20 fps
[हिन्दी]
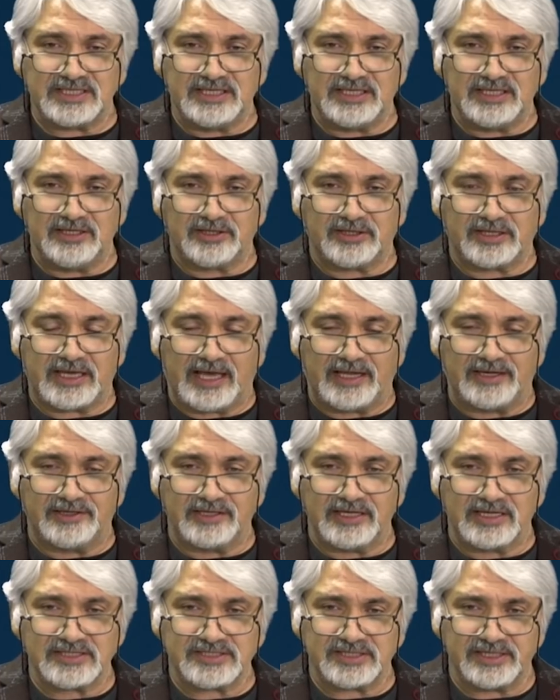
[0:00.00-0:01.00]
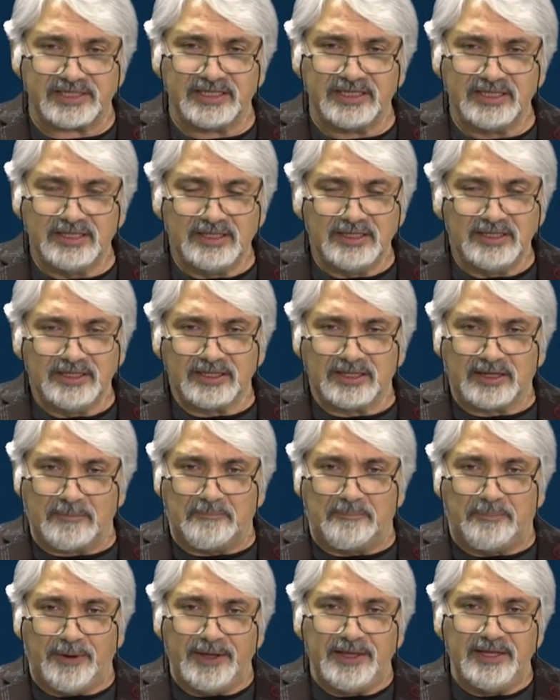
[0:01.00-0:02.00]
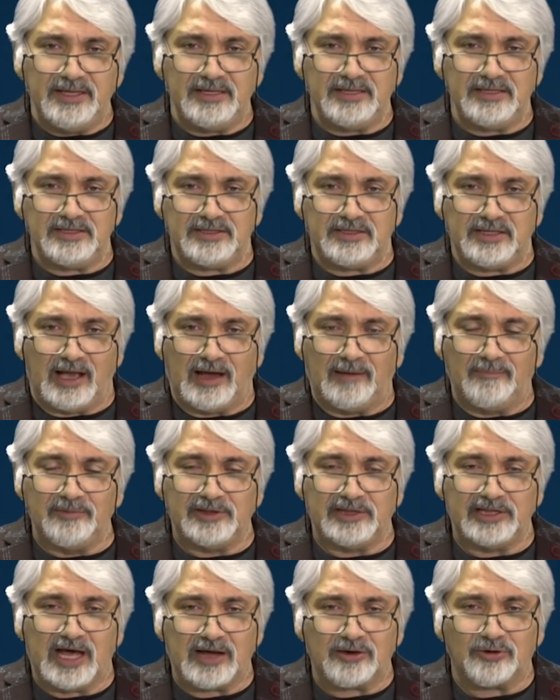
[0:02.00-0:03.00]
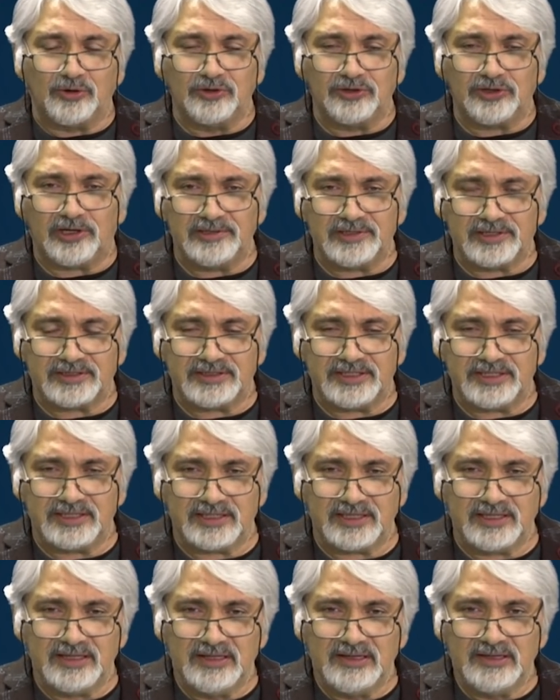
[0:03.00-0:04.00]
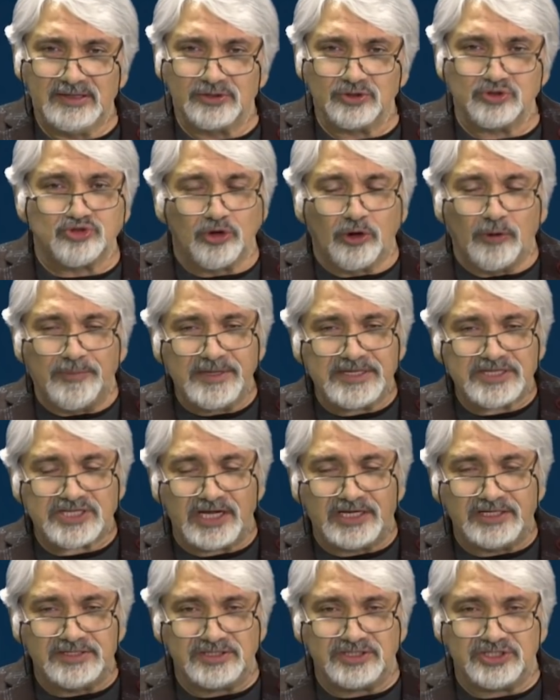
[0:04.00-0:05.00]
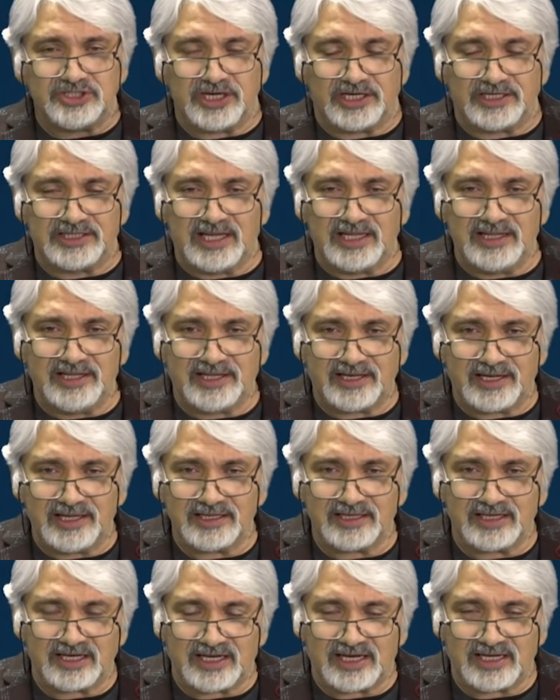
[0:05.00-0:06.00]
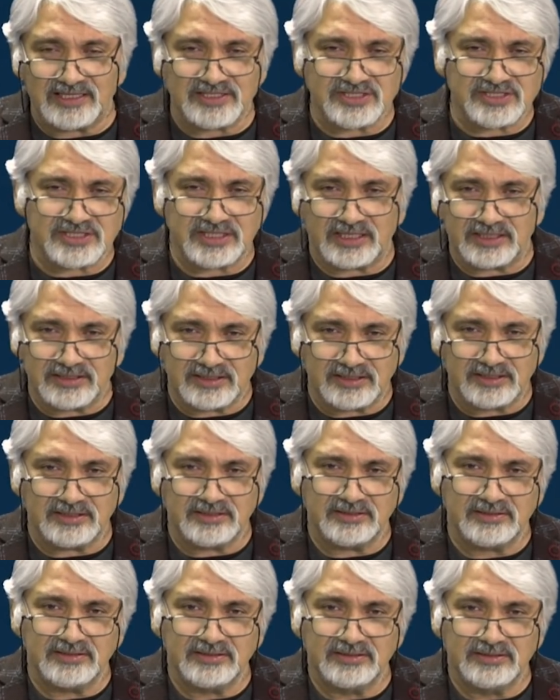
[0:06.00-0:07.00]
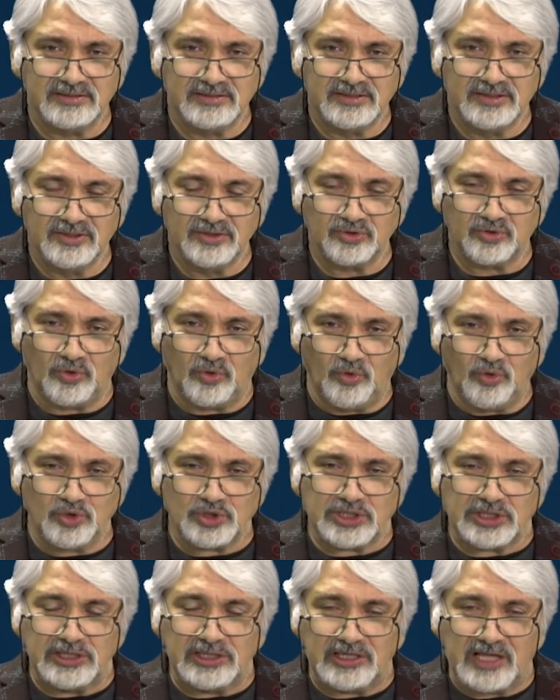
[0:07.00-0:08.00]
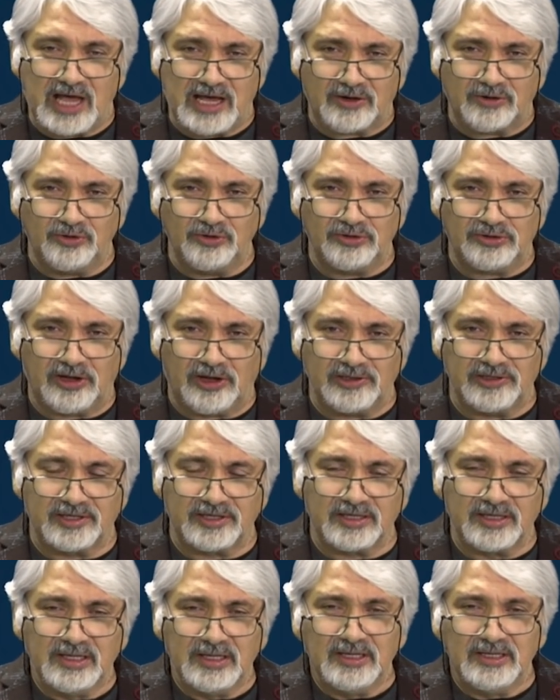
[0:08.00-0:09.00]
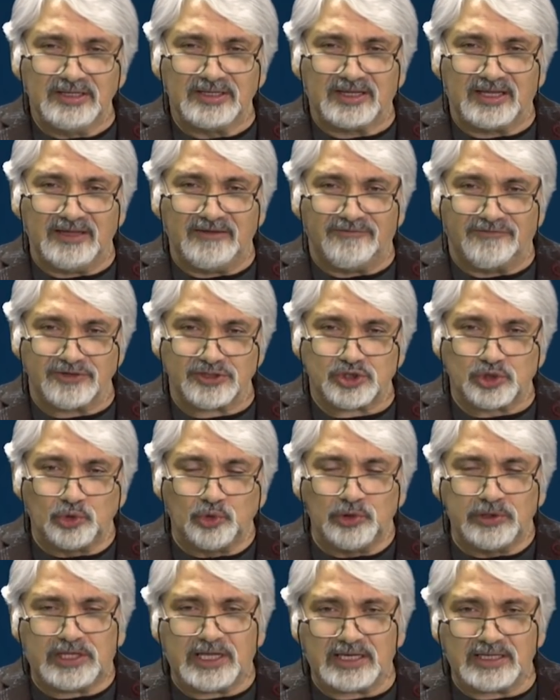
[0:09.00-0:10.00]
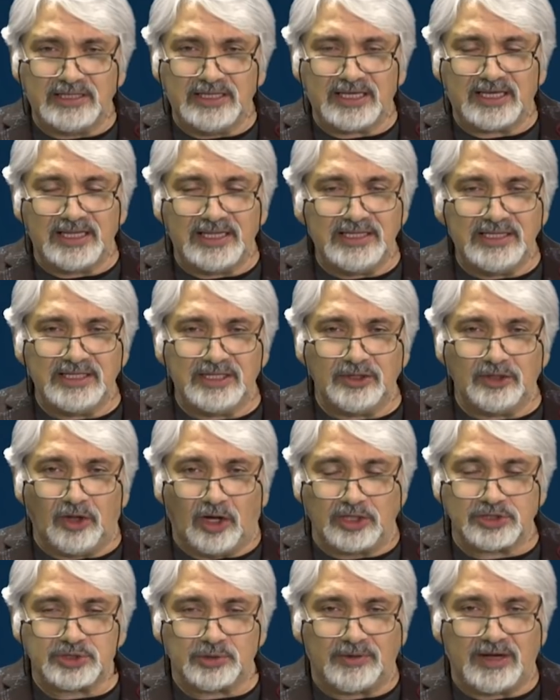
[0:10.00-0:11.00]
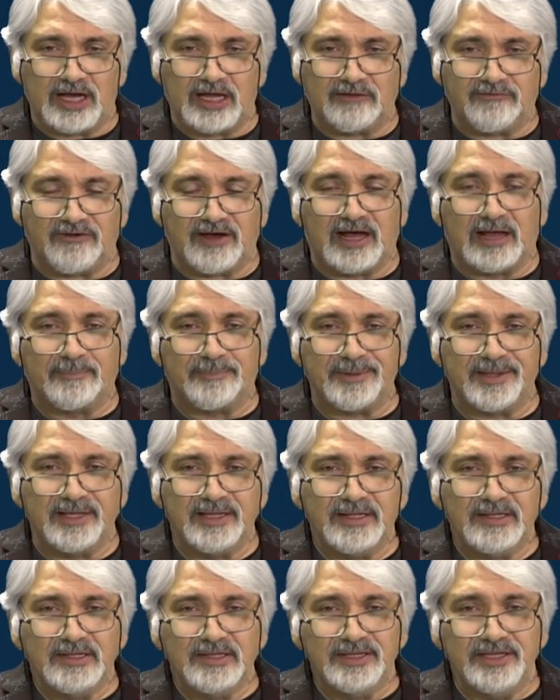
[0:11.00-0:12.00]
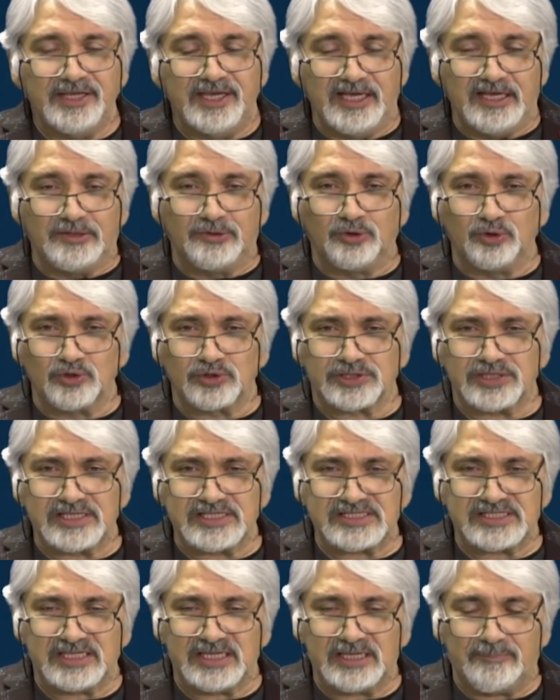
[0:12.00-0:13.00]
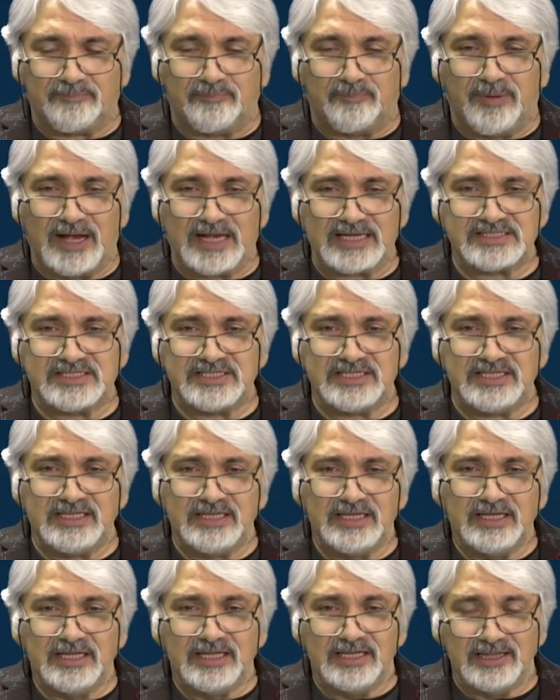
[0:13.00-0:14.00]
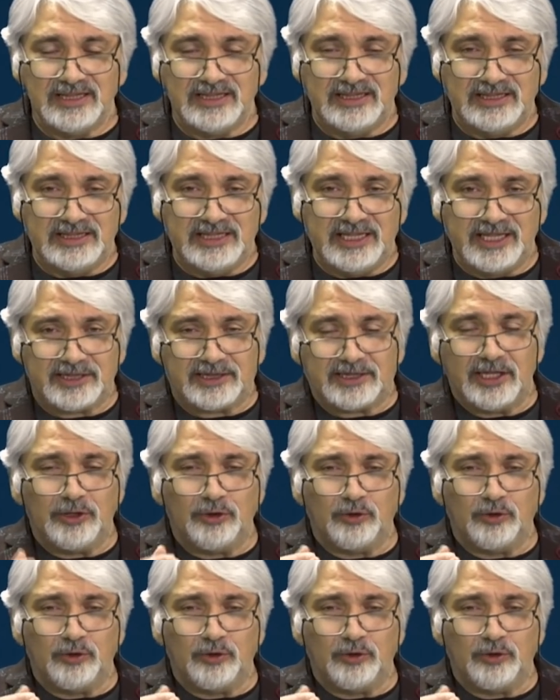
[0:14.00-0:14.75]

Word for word: से कनाडा से कि भाई हम लाखों डॉलर देंगे जो भी झंडा लहराएगा खालिस्तान का उस लाखों डॉलर के वसूल करने के लिए नौजवान वहाँ पे एक दूसरे से बाजी लेते